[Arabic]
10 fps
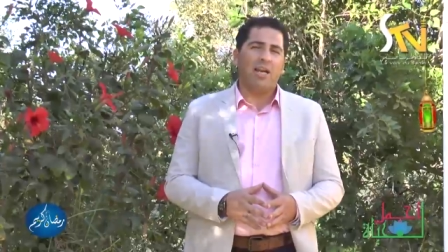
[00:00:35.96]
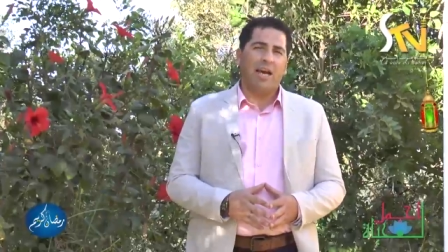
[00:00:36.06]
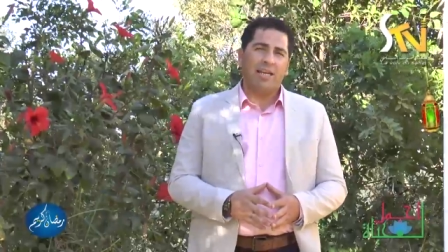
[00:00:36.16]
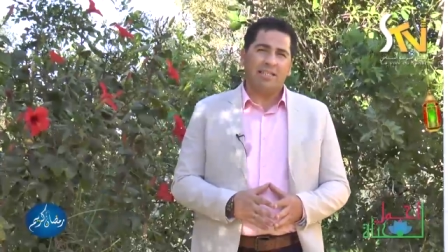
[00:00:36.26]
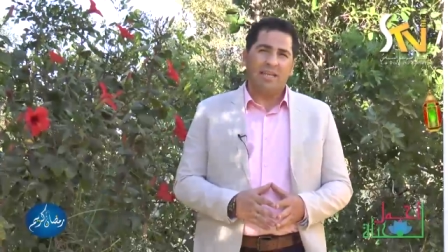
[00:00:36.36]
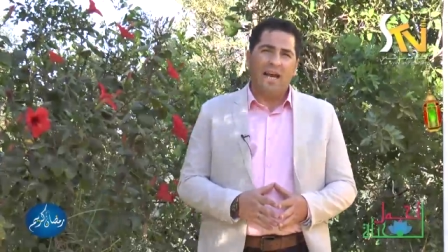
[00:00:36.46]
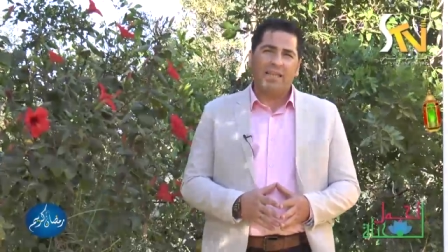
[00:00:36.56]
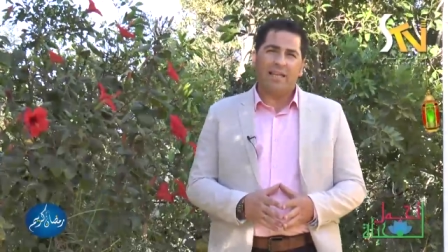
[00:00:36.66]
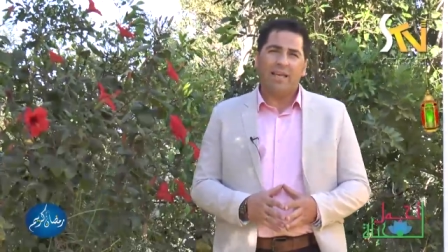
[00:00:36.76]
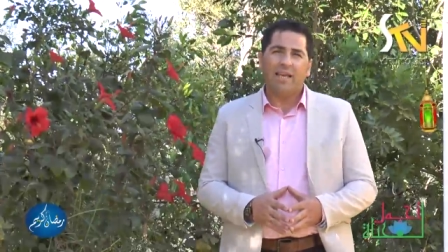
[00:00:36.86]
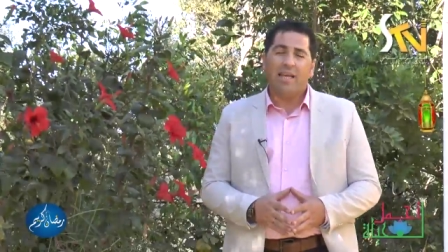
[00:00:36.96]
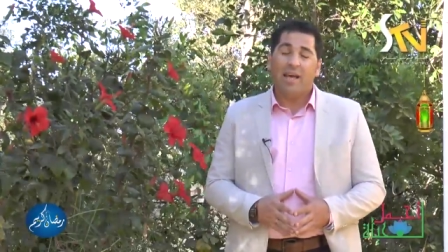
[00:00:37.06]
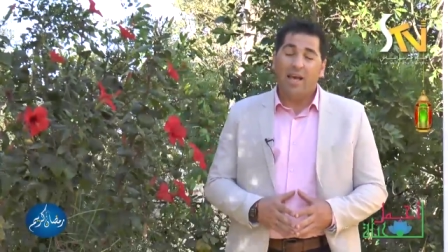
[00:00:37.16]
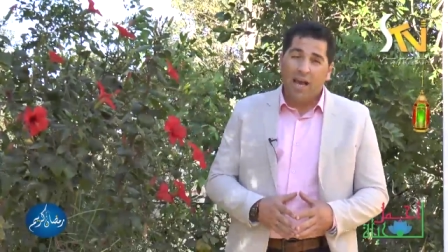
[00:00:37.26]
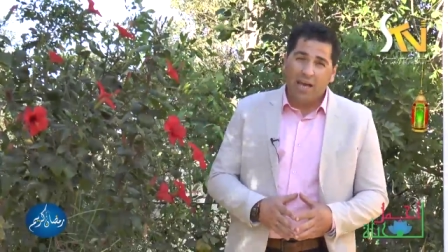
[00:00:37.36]
الله عن السعادة
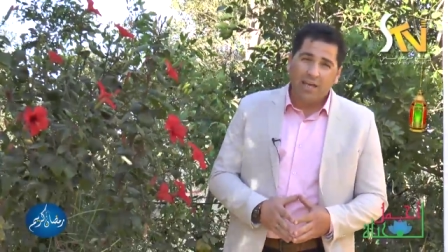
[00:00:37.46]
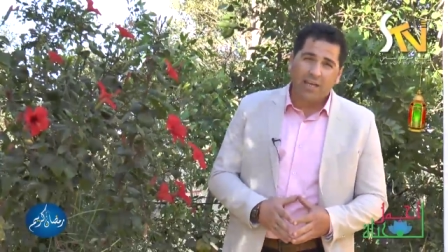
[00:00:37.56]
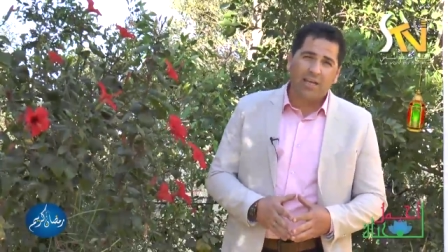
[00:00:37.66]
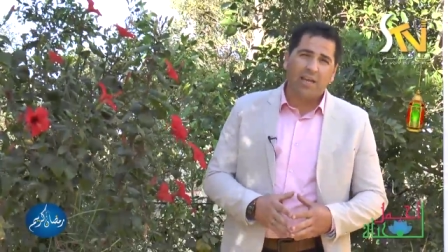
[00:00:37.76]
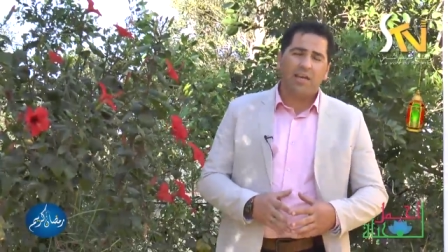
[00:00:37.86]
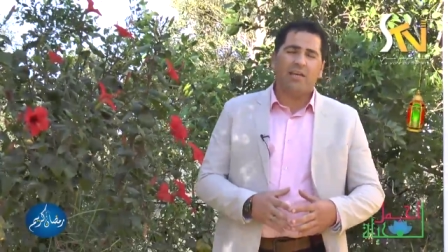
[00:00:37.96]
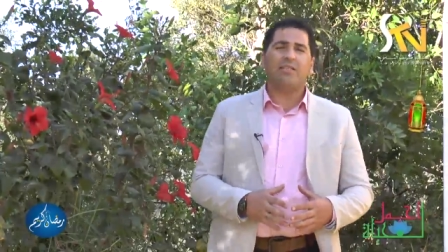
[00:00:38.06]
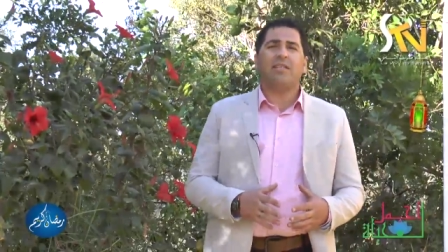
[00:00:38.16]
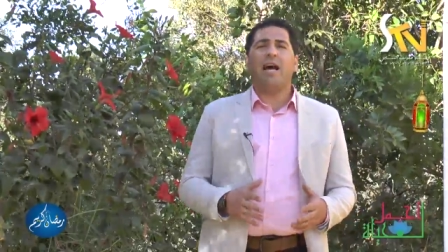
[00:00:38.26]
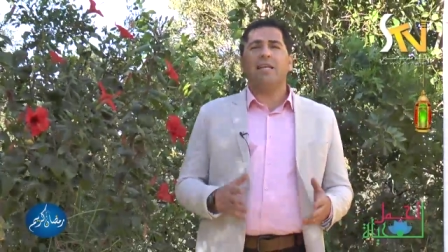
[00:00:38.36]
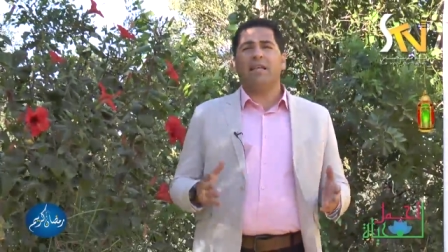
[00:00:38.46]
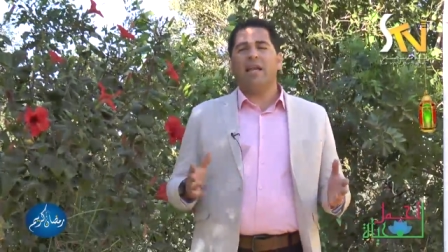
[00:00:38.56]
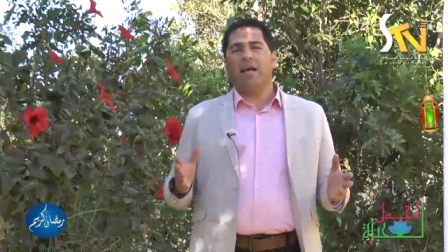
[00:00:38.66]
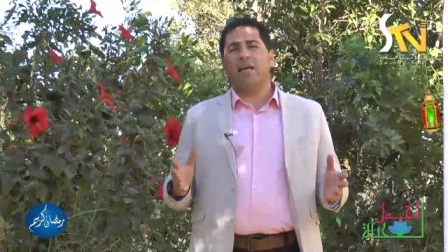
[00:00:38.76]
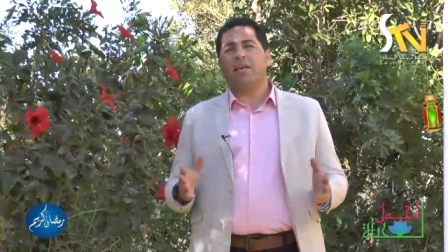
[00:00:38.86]
الحقيقية السعادة
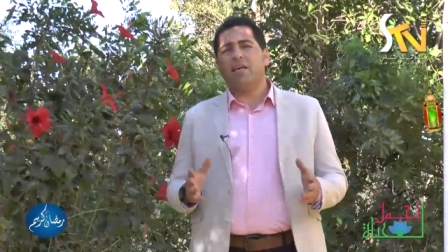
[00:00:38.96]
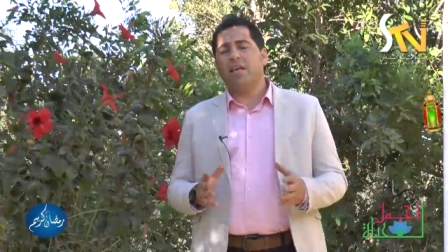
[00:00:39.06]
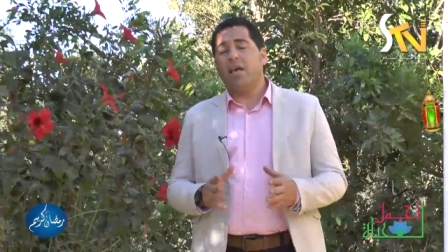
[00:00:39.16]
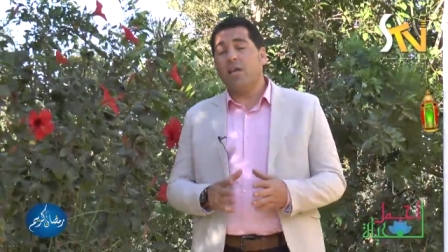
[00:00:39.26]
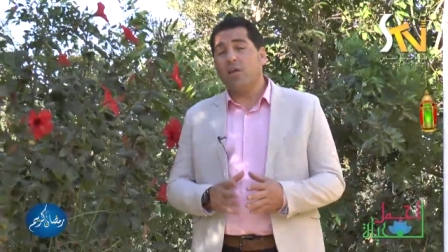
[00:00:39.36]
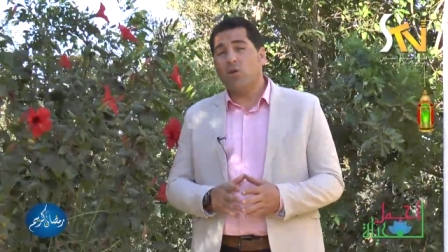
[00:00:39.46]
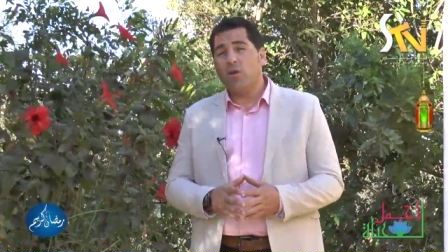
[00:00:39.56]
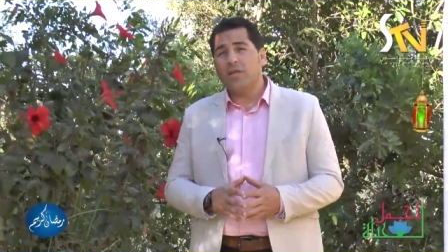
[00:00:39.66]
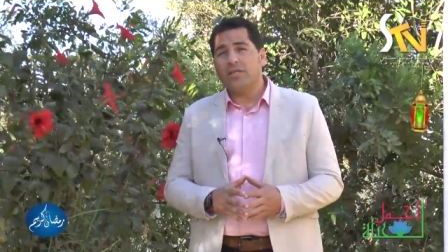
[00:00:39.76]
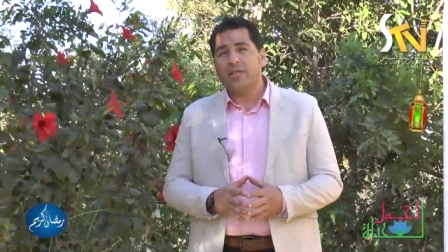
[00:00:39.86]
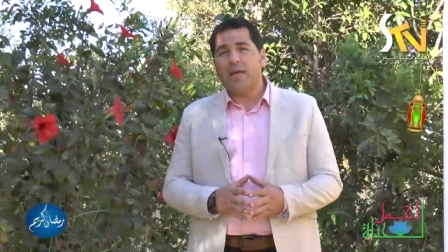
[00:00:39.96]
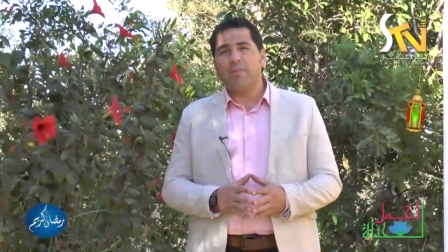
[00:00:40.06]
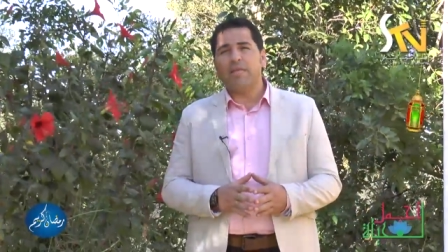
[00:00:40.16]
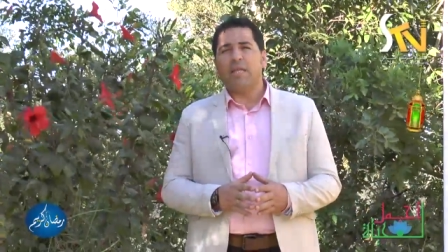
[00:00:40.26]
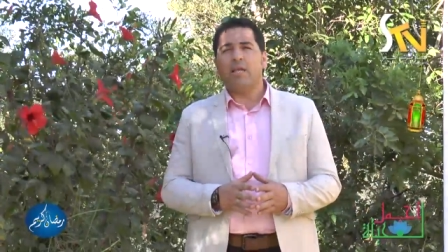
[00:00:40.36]
الحقيقية اللي كل إنسان
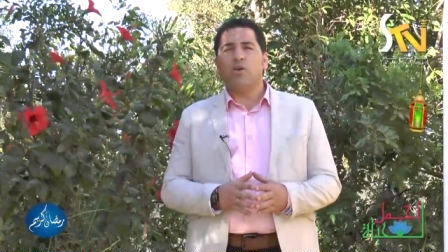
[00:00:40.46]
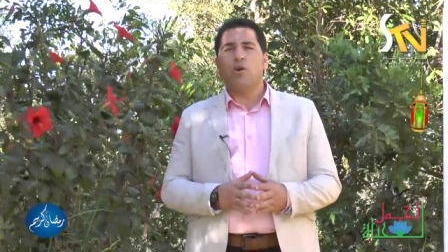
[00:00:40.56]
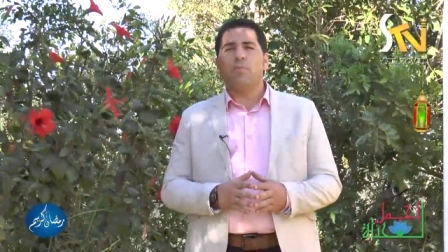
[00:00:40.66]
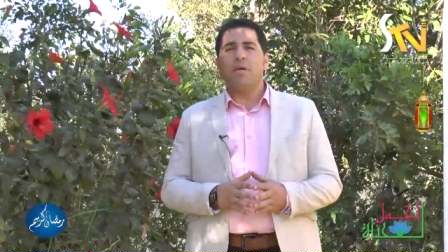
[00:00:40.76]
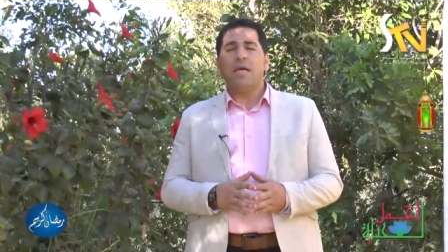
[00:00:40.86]
مننا اليوم